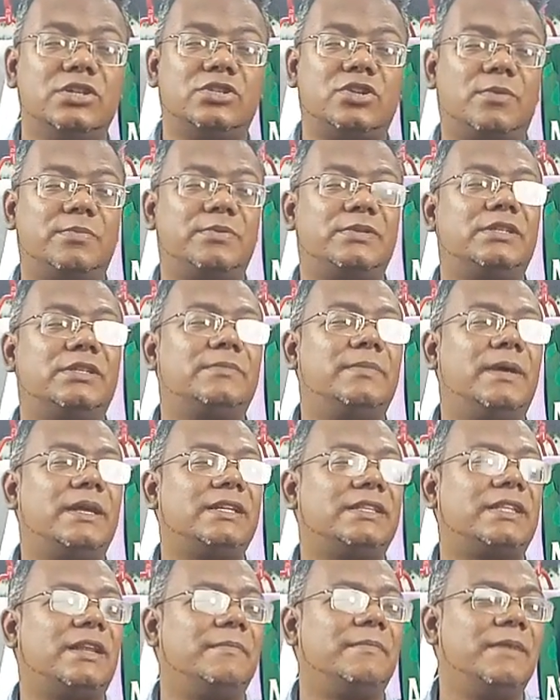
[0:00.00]
সর্বশেষ
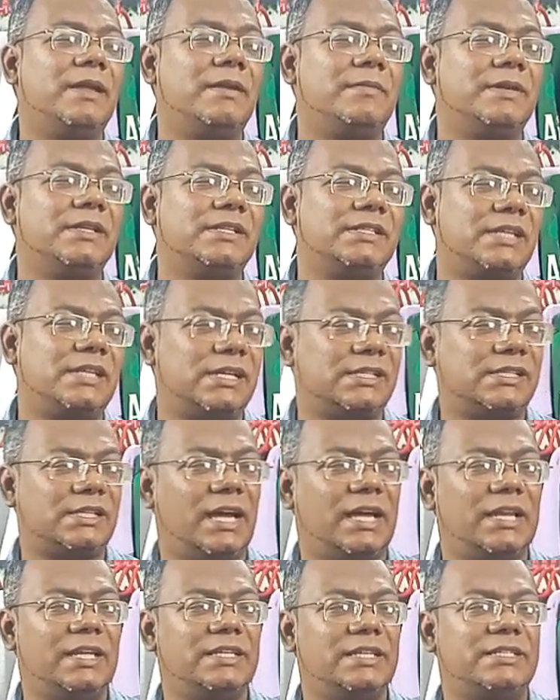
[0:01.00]
ম্যাচটা তারা মেলবোর্ন
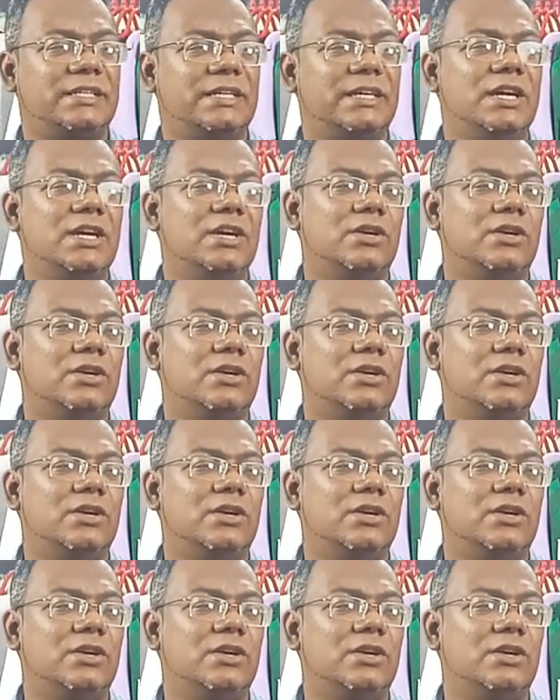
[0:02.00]
স্টার্সকে হারিয়েছে